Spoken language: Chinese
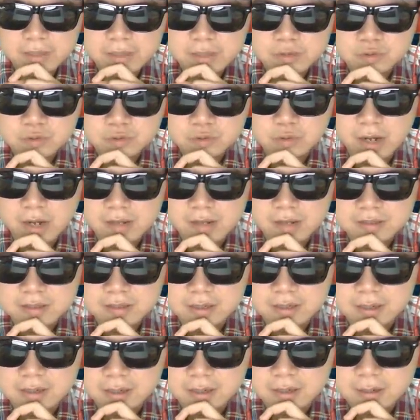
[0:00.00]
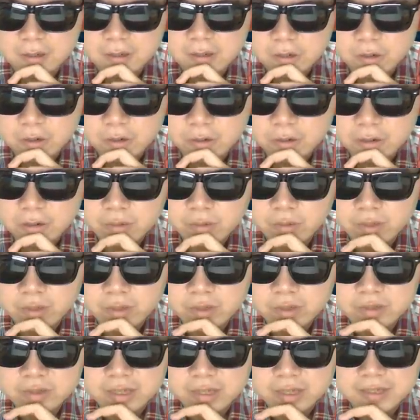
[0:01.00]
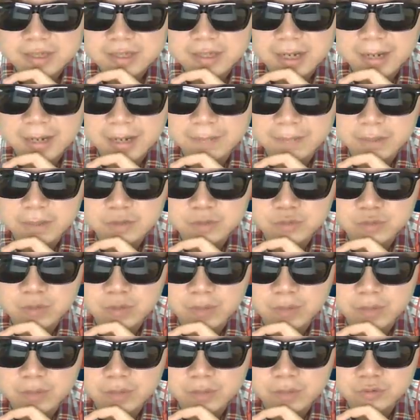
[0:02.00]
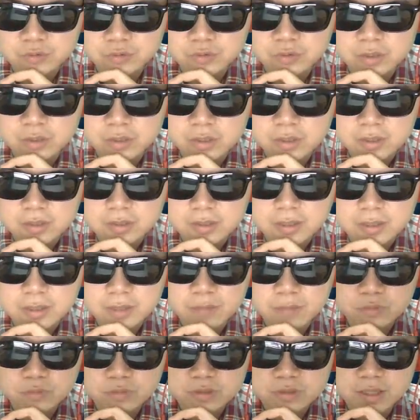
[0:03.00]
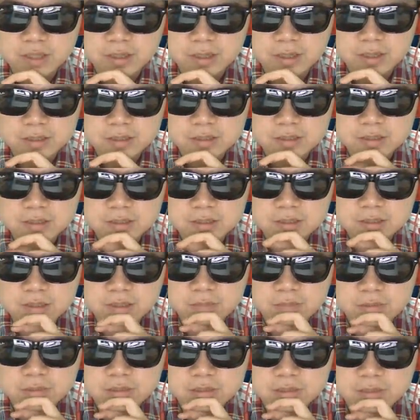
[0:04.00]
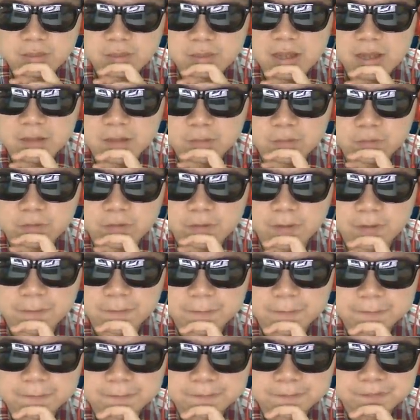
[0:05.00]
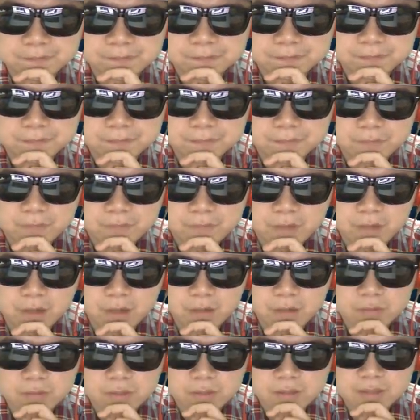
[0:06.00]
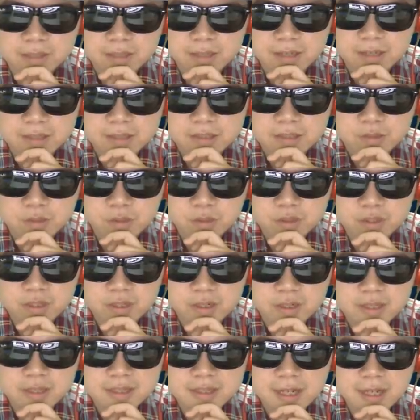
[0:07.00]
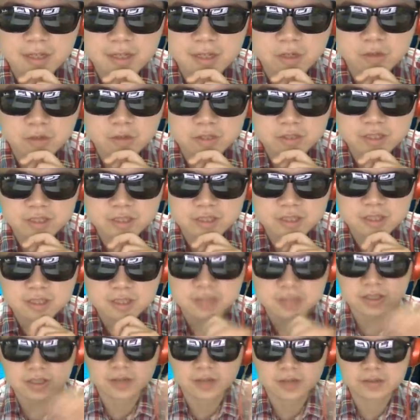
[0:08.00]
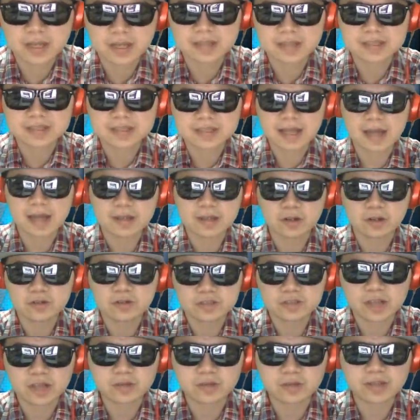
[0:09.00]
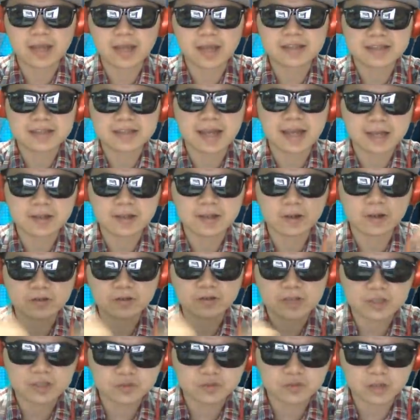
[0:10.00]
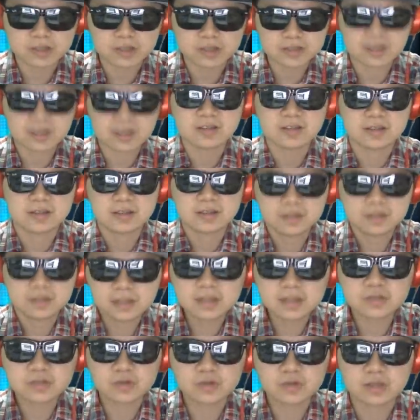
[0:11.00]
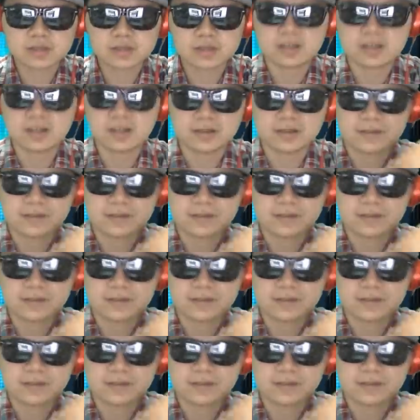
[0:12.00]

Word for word: 输啊！这个我们跟网友讲一下，还没输，还没输。那目前呢是十七比十八的部分。好，大家一起为小戴加油，集气！小戴加油，小戴加油，逆转胜，逆转胜。